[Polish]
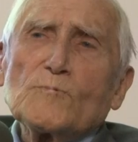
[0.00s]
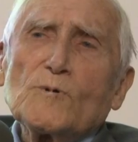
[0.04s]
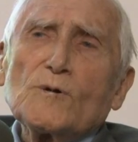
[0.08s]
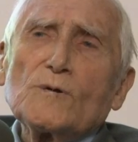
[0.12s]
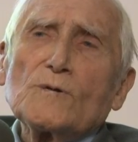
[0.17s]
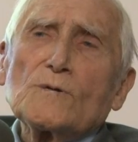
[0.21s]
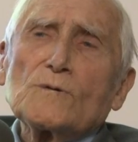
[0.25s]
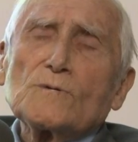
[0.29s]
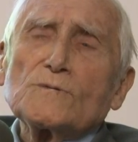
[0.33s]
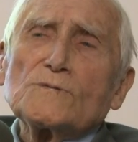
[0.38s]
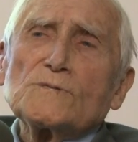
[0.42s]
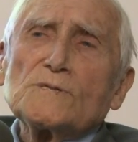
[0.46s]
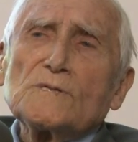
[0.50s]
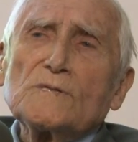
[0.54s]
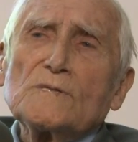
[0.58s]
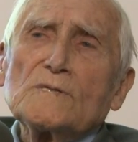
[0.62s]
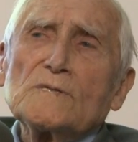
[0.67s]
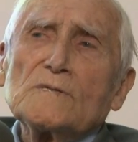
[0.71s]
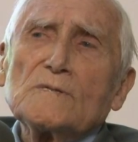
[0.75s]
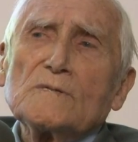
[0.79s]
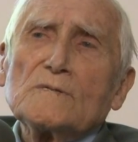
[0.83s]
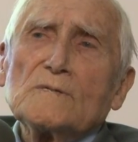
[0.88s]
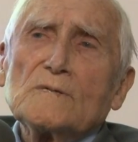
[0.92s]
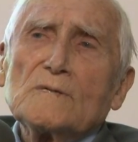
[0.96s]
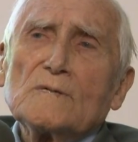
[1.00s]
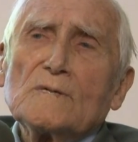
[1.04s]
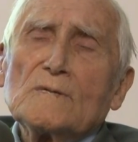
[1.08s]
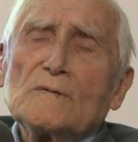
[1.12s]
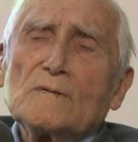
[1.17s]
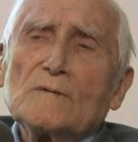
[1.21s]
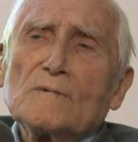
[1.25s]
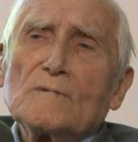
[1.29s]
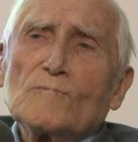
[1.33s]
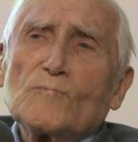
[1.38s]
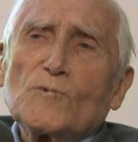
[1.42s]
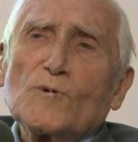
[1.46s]
mojej rodziny,
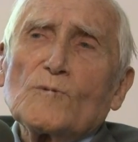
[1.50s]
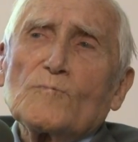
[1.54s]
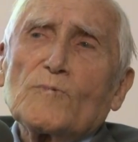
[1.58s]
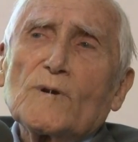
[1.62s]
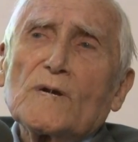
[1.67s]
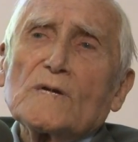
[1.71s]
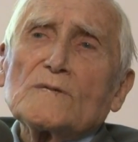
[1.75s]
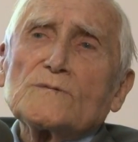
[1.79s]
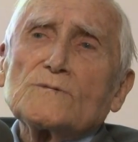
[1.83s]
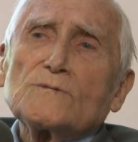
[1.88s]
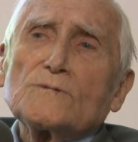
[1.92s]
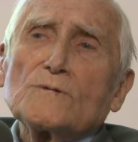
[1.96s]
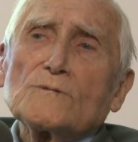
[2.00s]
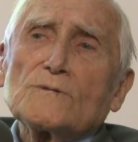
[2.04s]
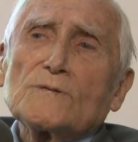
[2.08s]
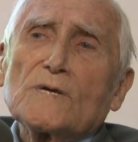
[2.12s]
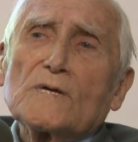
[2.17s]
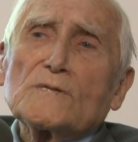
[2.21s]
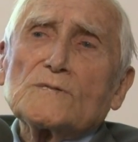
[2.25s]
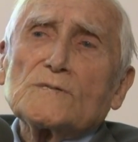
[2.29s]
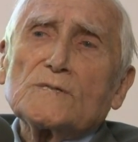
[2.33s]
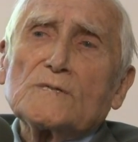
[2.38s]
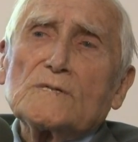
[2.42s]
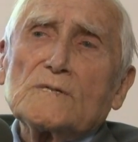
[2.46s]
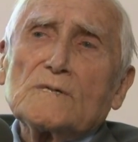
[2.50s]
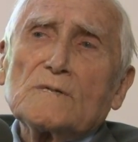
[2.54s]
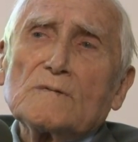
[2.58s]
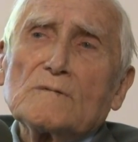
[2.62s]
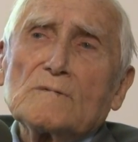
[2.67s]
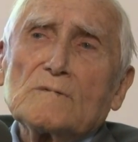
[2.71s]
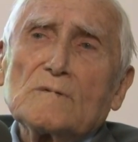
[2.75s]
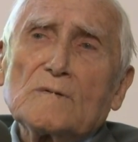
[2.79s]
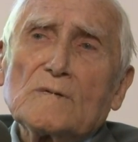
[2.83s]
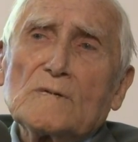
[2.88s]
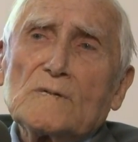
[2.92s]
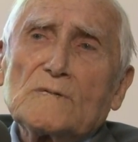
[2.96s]
mój brat cioteczny,
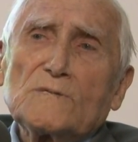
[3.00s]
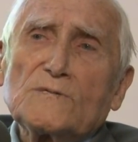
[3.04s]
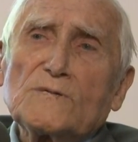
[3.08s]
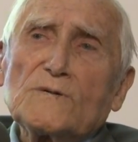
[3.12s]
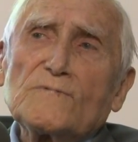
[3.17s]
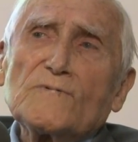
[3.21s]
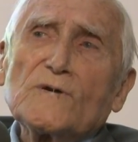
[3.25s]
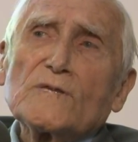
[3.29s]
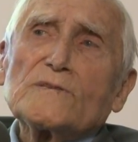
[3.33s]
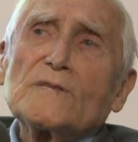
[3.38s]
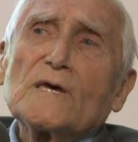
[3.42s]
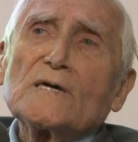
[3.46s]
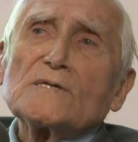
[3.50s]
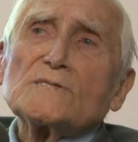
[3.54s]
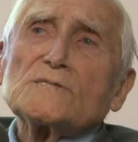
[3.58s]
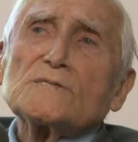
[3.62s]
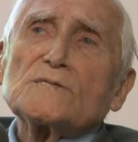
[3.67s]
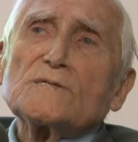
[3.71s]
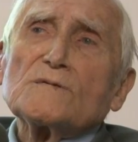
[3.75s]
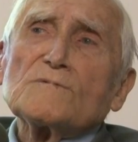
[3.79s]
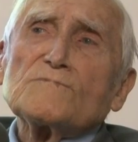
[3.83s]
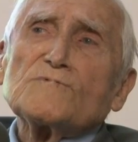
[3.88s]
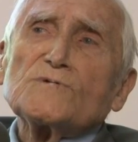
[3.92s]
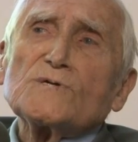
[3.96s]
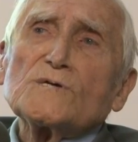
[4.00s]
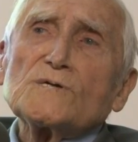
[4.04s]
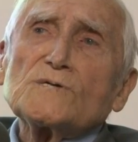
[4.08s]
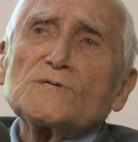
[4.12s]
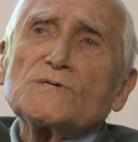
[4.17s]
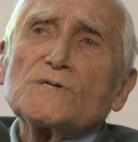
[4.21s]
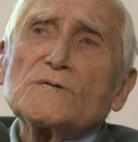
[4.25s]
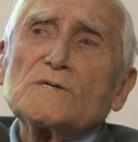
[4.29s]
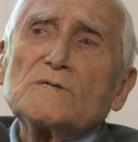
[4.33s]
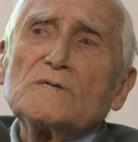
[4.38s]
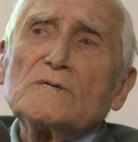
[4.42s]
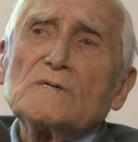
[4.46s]
19
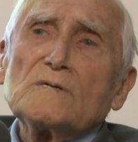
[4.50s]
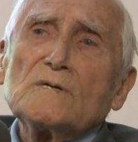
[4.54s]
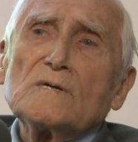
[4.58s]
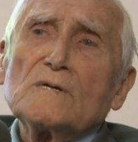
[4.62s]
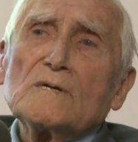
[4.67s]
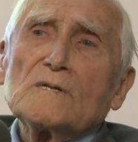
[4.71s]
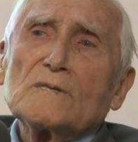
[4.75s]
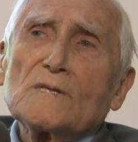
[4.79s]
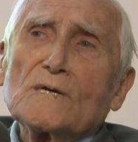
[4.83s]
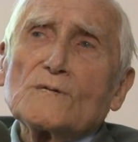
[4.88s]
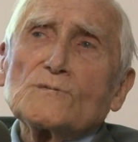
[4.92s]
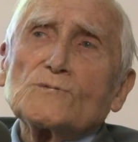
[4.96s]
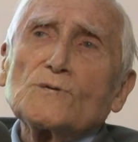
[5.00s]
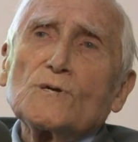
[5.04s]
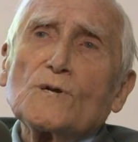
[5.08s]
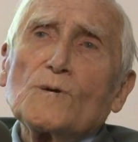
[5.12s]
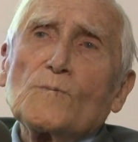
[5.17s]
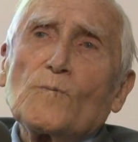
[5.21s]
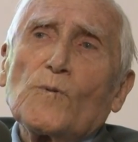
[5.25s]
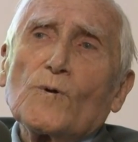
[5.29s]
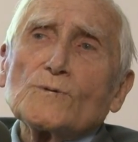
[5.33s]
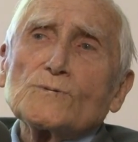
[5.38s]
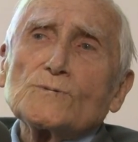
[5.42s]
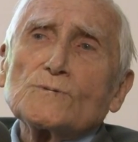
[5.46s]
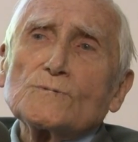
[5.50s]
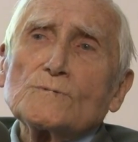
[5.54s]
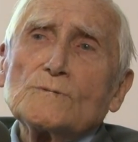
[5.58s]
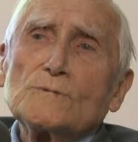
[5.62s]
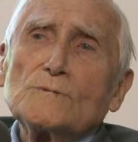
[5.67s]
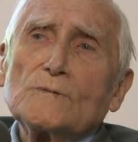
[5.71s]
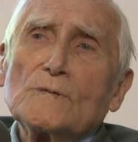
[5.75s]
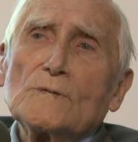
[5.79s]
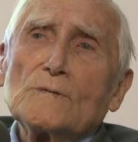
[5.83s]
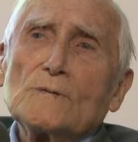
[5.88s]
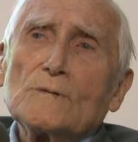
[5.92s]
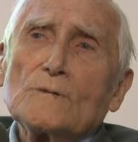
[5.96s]
wrzesień na Żyliborzu,
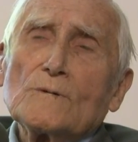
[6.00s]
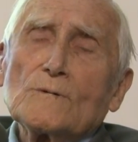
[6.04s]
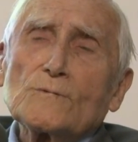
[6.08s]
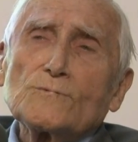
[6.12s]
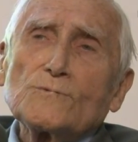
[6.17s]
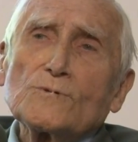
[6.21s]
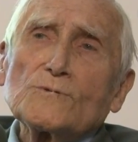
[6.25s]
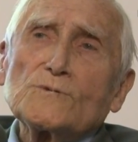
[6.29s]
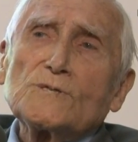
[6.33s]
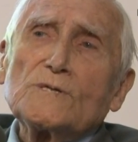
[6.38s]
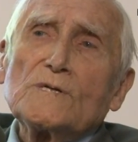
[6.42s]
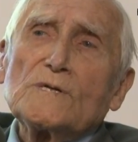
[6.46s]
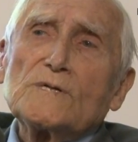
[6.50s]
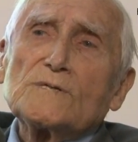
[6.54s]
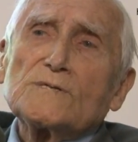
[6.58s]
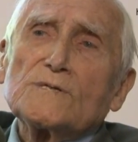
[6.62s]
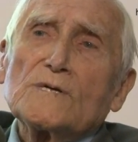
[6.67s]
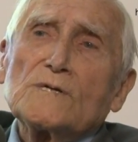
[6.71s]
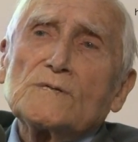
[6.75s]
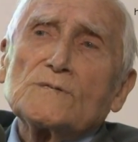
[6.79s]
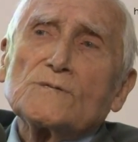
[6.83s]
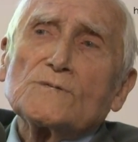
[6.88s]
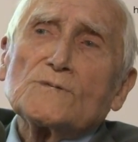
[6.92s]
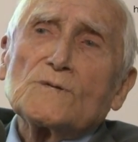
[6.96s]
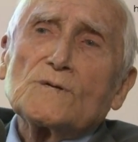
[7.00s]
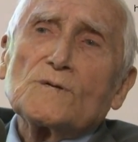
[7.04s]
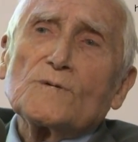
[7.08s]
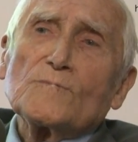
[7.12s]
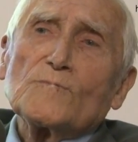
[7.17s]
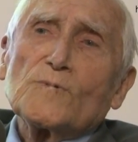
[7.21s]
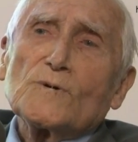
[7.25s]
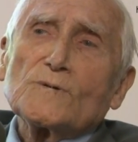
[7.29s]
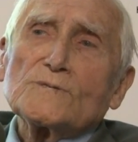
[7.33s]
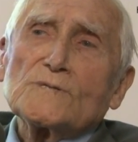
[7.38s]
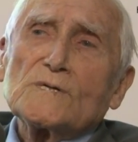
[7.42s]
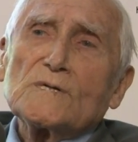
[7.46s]
otoczyli część
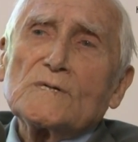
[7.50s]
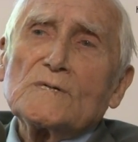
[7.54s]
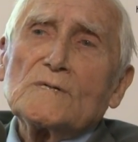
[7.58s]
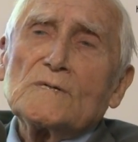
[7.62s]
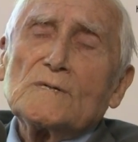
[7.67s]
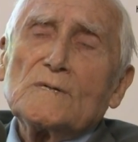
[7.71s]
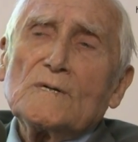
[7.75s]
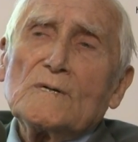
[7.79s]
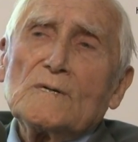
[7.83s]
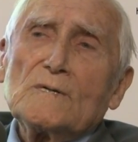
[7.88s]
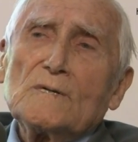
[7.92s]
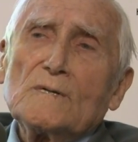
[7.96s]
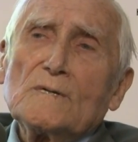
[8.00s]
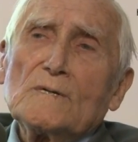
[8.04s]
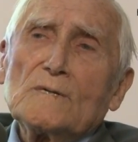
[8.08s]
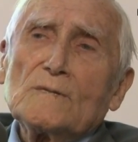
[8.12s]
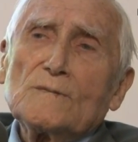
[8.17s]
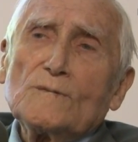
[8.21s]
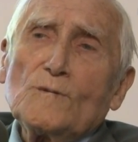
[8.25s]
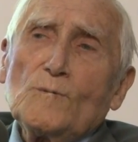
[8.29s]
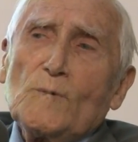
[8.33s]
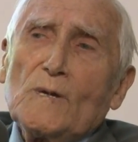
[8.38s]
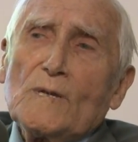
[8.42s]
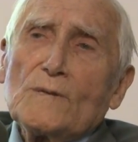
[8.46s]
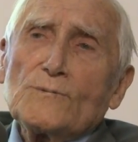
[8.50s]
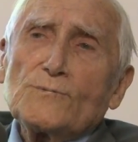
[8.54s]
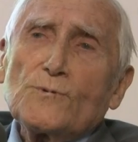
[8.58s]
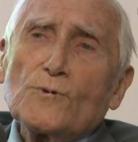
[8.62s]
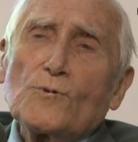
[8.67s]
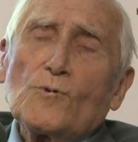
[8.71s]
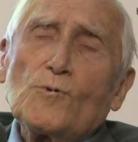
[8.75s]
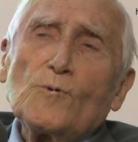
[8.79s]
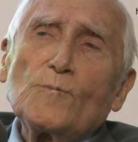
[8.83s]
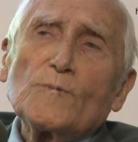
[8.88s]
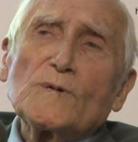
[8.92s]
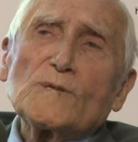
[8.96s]
Żyliborza. No miał
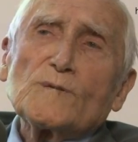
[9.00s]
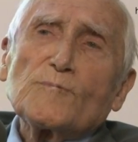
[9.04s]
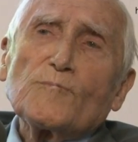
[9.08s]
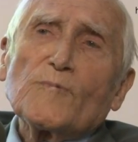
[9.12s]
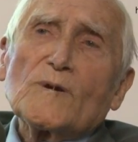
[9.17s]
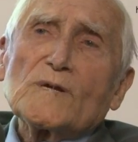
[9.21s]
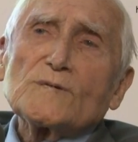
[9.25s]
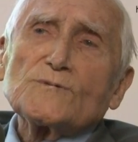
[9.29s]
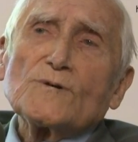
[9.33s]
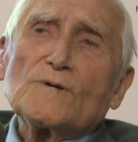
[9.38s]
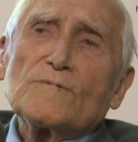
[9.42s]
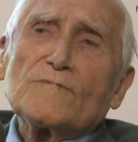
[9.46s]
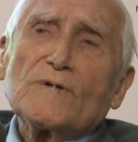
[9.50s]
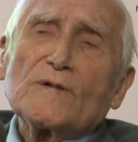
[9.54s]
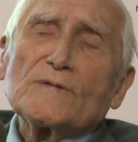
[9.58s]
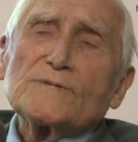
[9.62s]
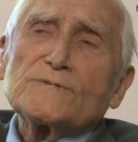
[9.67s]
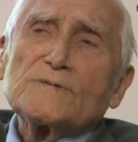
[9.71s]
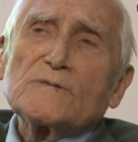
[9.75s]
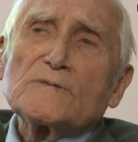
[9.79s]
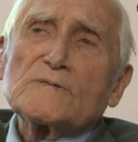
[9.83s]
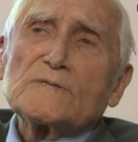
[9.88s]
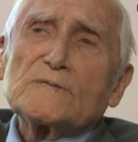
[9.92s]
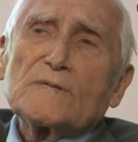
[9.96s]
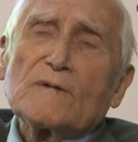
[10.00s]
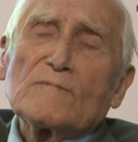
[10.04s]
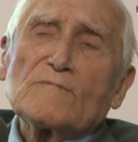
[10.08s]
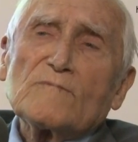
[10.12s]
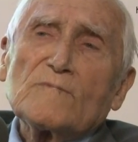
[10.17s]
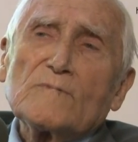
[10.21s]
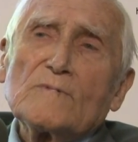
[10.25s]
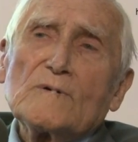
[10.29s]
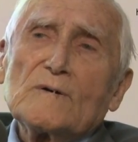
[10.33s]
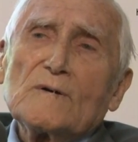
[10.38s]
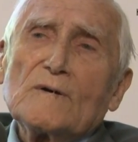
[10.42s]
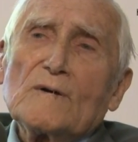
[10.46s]
dokument, pracował gdzieś tam,
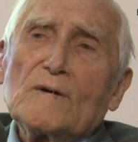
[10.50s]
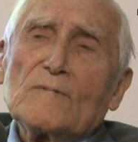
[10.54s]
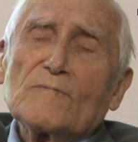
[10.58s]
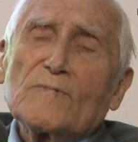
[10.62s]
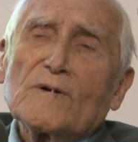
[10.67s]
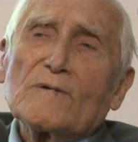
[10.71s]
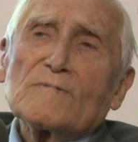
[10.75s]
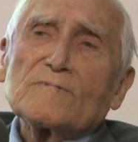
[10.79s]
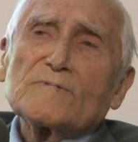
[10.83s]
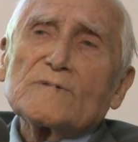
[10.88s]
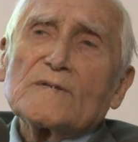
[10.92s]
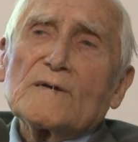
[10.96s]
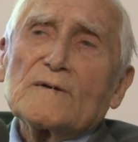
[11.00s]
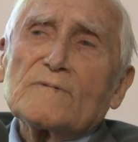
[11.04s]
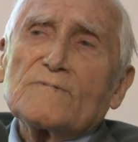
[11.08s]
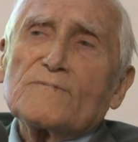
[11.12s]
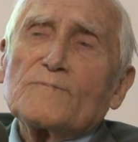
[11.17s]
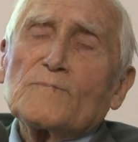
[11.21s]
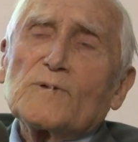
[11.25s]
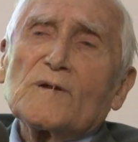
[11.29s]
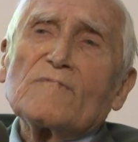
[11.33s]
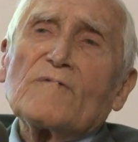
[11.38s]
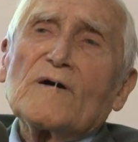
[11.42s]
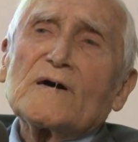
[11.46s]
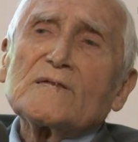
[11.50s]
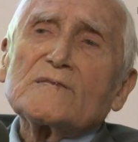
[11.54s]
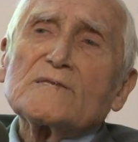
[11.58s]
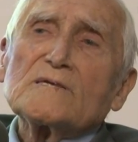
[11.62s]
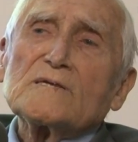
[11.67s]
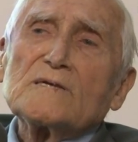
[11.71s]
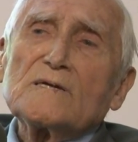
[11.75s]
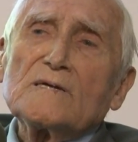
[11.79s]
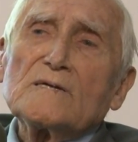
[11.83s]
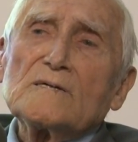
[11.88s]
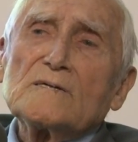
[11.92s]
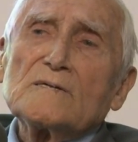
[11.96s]
prawda,
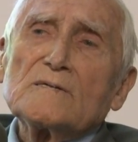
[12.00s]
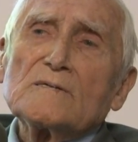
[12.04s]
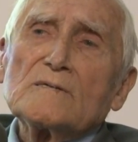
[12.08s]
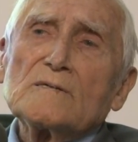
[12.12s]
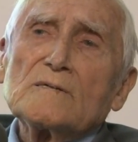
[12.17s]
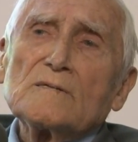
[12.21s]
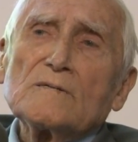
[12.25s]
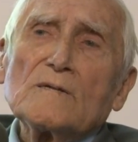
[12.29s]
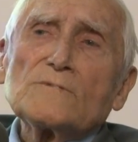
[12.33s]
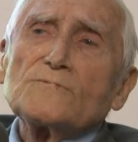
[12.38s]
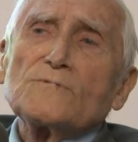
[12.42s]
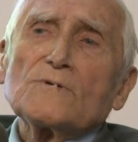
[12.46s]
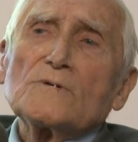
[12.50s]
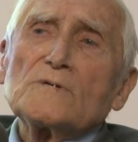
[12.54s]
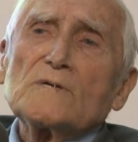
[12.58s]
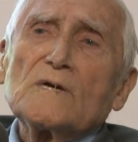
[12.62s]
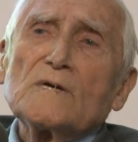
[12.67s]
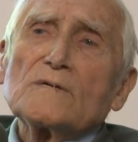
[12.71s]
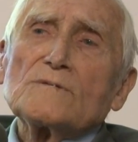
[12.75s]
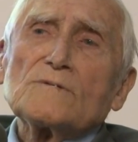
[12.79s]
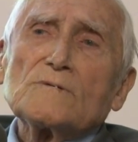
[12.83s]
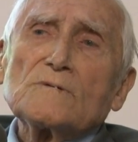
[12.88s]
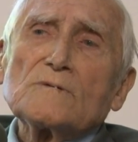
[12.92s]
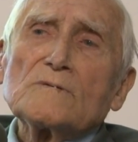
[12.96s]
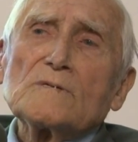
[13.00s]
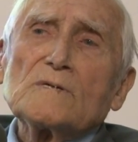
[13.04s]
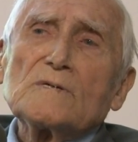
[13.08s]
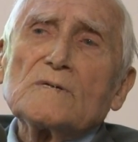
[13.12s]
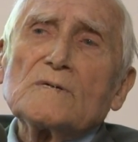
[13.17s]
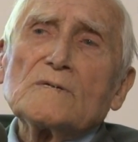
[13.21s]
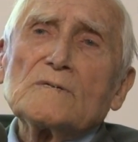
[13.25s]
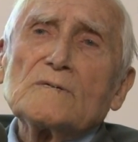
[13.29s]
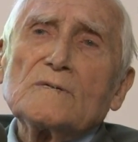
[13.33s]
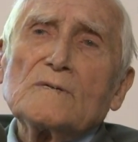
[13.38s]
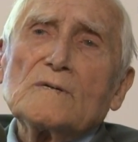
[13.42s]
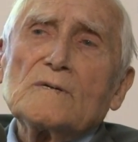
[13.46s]
prywatnie, no to nie, to
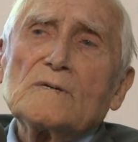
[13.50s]
nie.